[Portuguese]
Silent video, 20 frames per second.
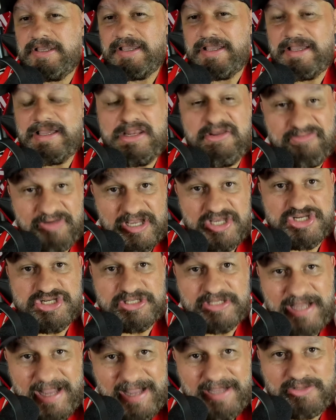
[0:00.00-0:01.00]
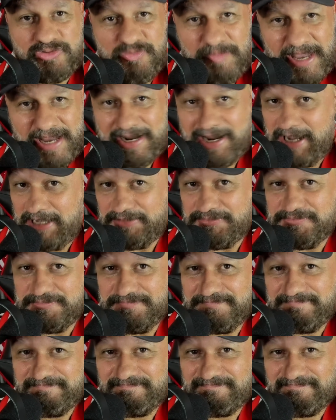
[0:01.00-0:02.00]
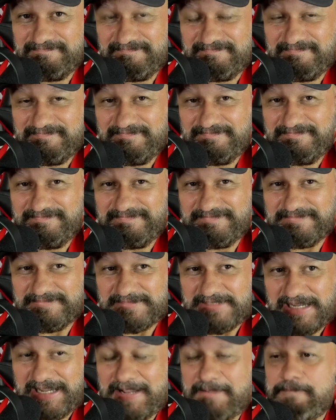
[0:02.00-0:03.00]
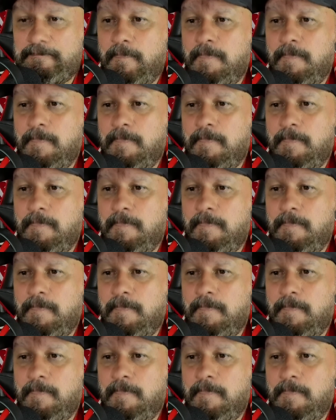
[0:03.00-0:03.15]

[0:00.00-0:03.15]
ele vai estar no mercado. Tá?